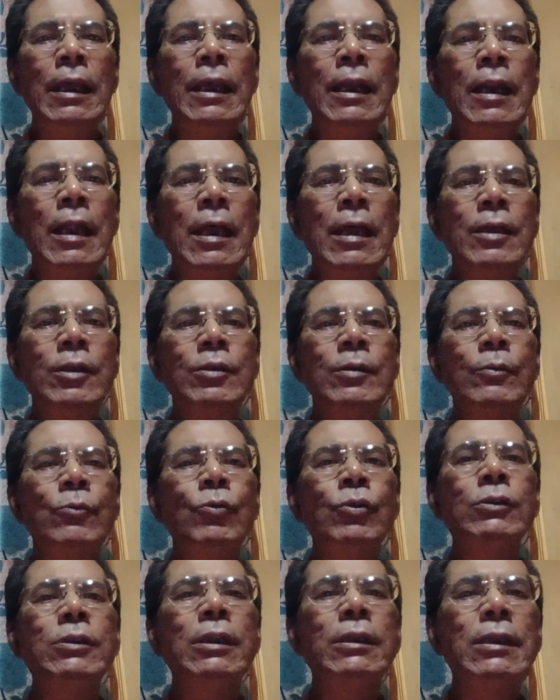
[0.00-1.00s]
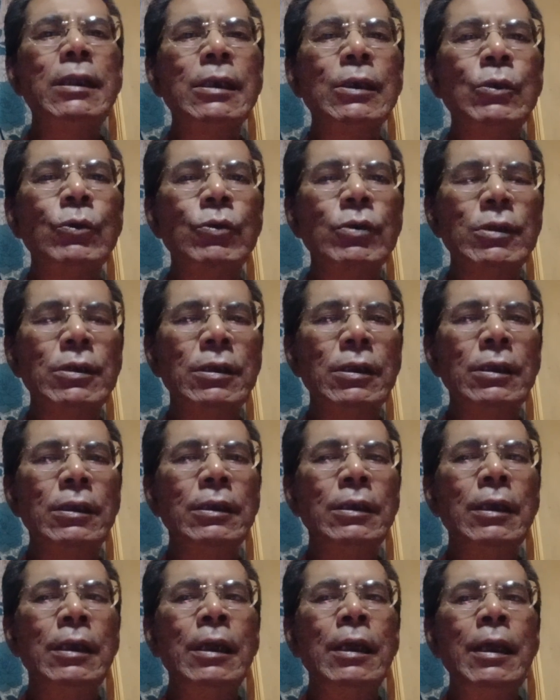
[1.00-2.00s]
এরা এসব কোথা থেকে করছে
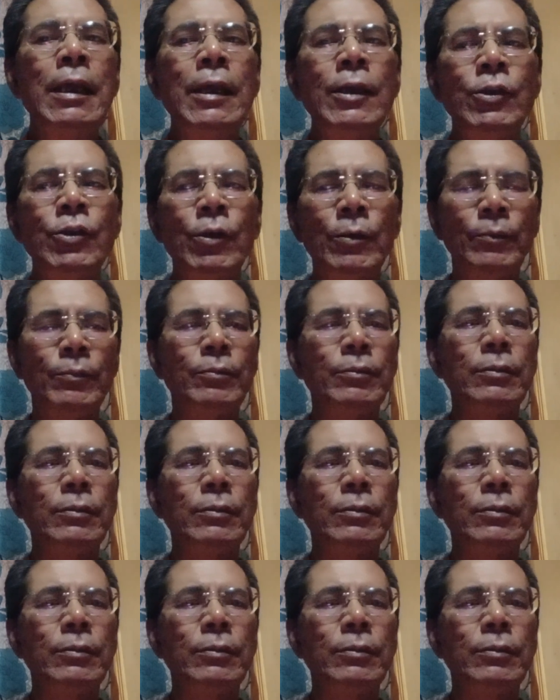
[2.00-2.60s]
এসব